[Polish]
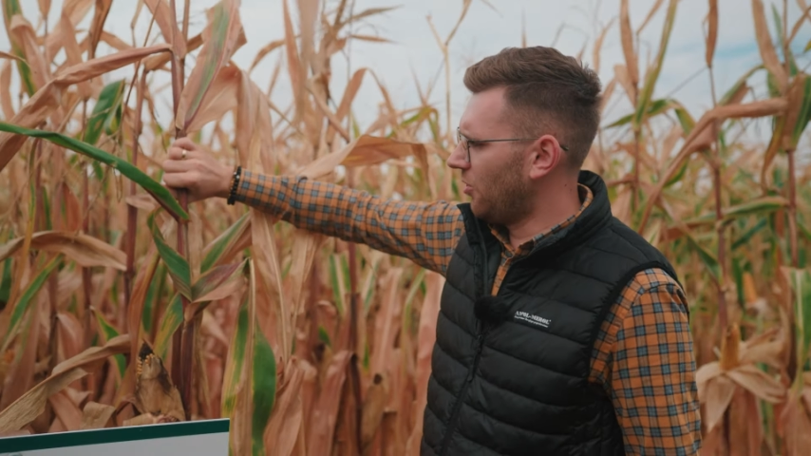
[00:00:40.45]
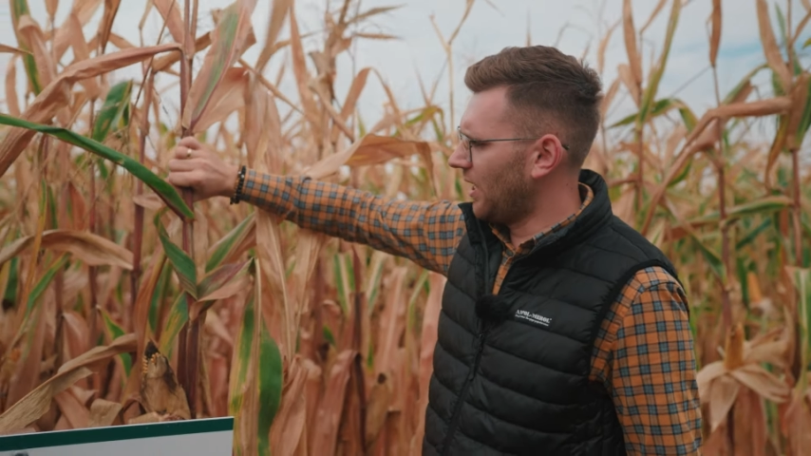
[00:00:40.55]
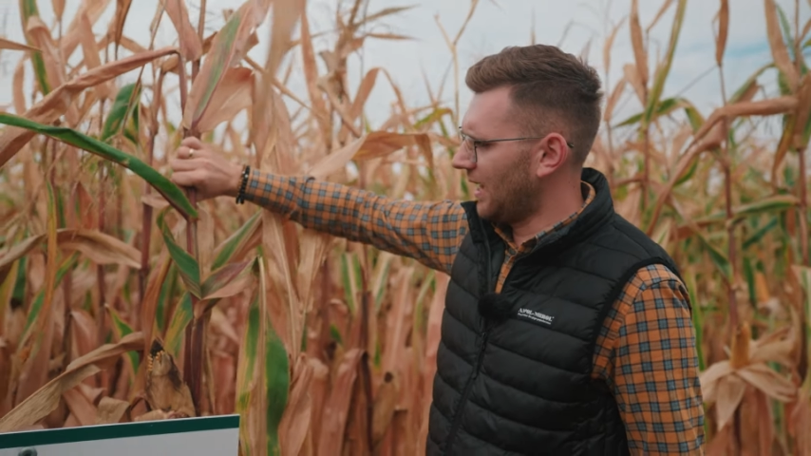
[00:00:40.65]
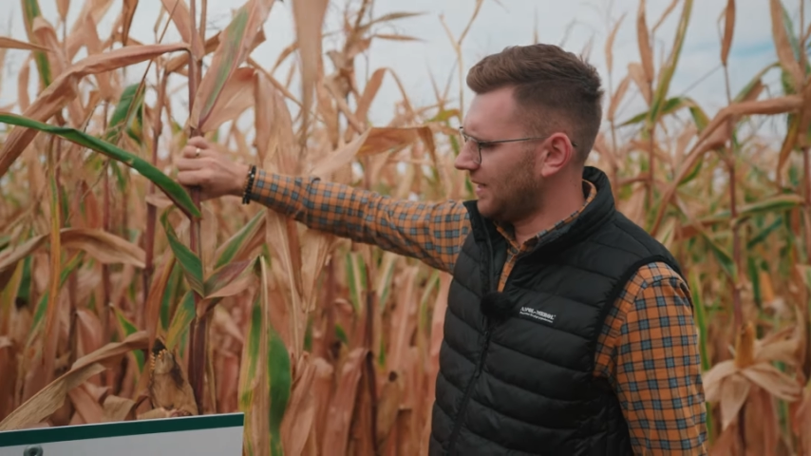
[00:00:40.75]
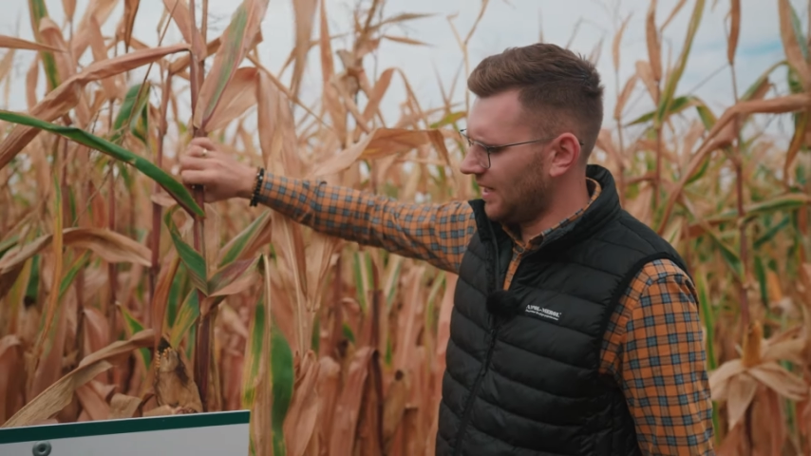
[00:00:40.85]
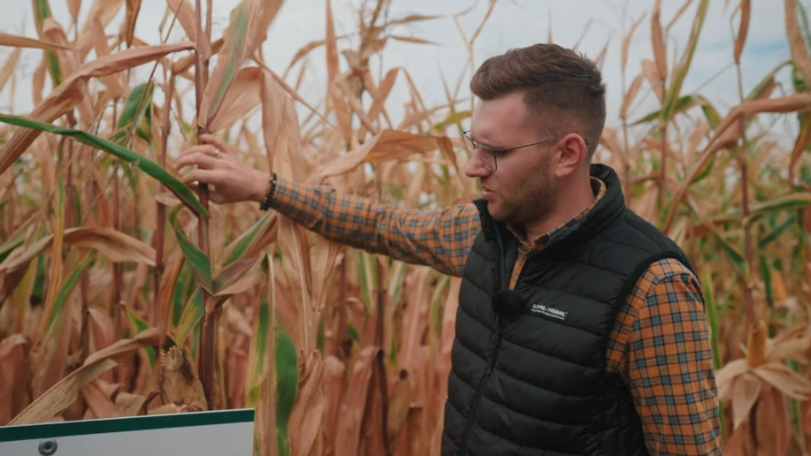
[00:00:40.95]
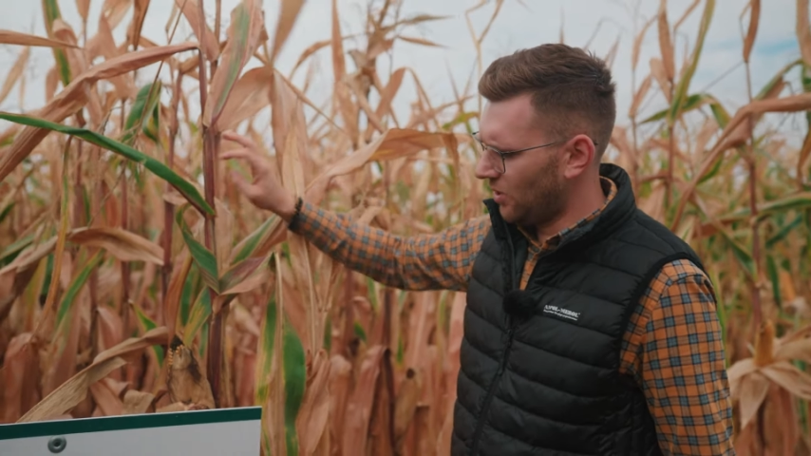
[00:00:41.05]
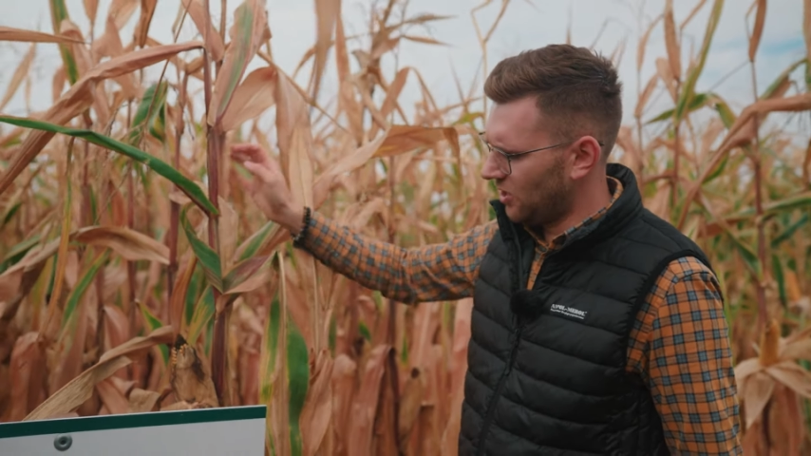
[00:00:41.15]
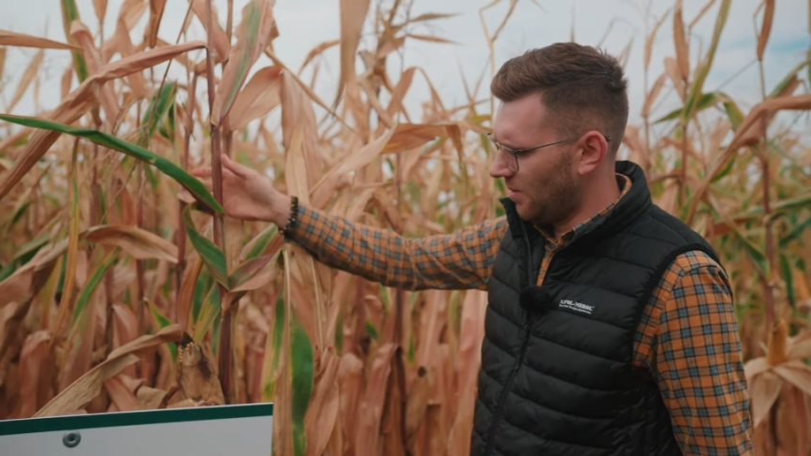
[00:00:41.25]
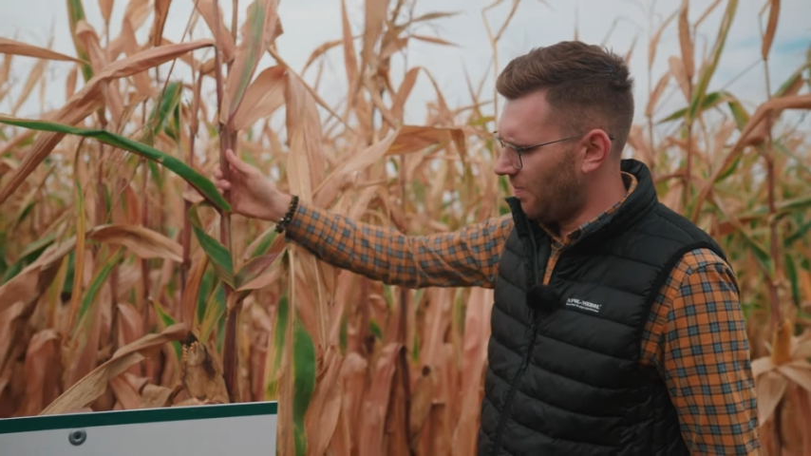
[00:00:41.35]
bo
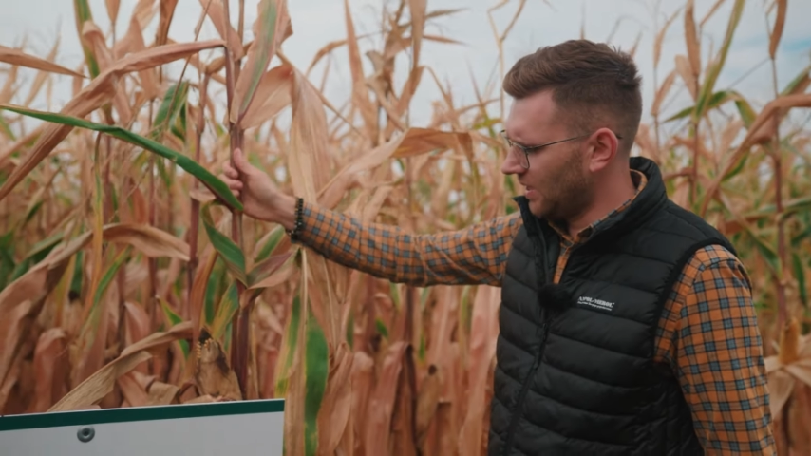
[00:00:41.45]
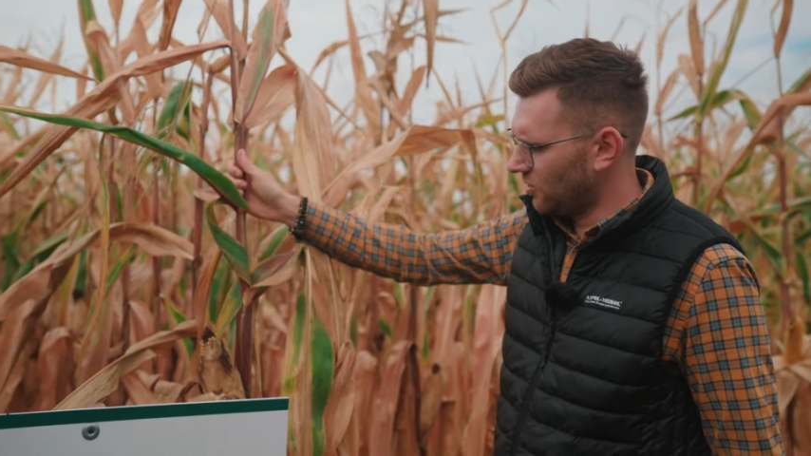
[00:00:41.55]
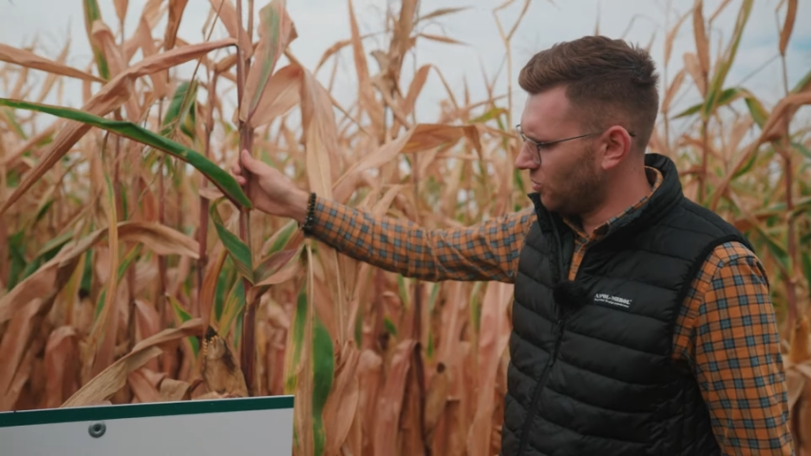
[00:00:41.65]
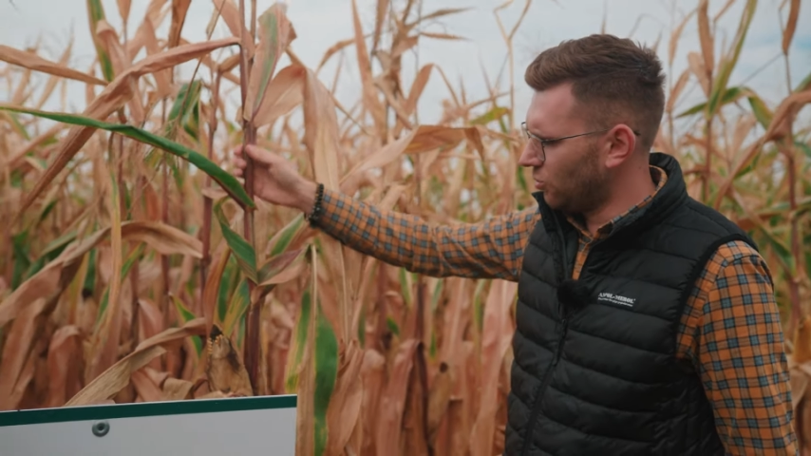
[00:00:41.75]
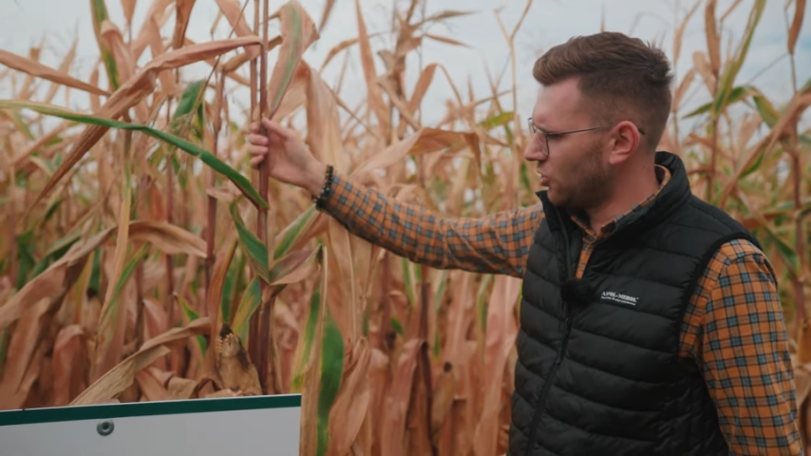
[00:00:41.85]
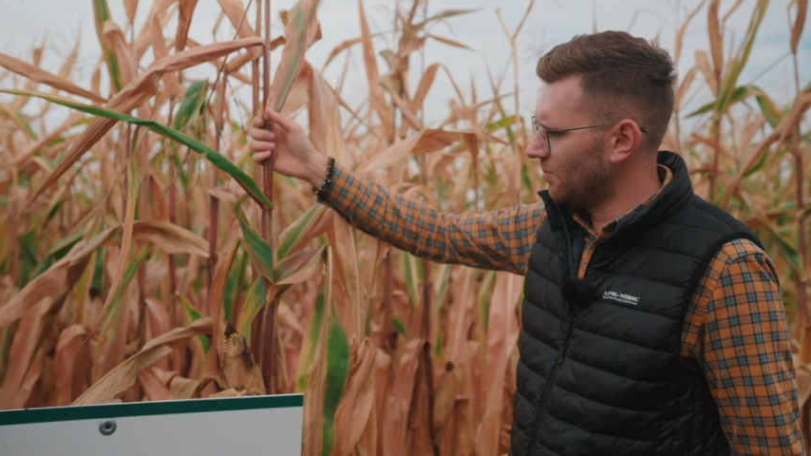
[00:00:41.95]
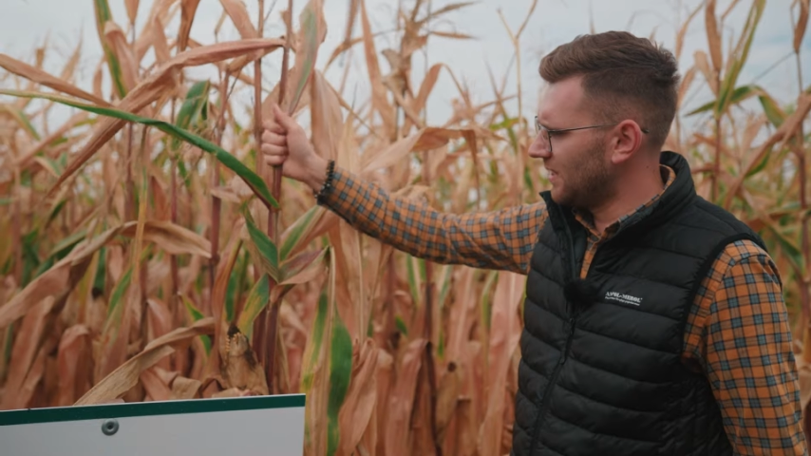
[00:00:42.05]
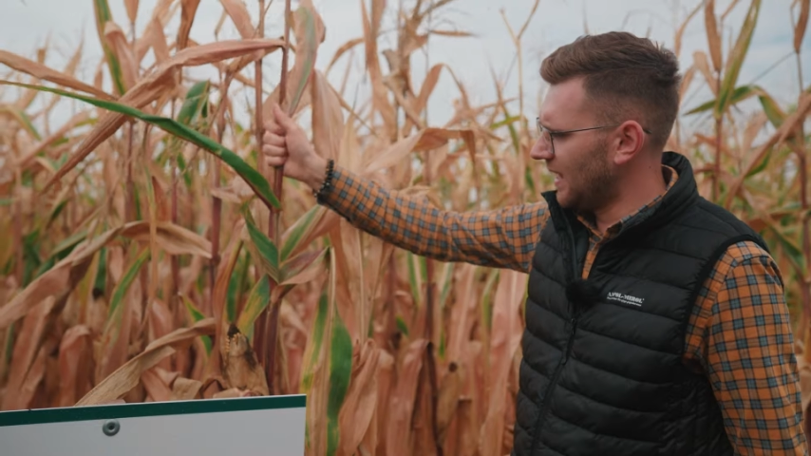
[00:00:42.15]
charakteryzuje się bardzo dużym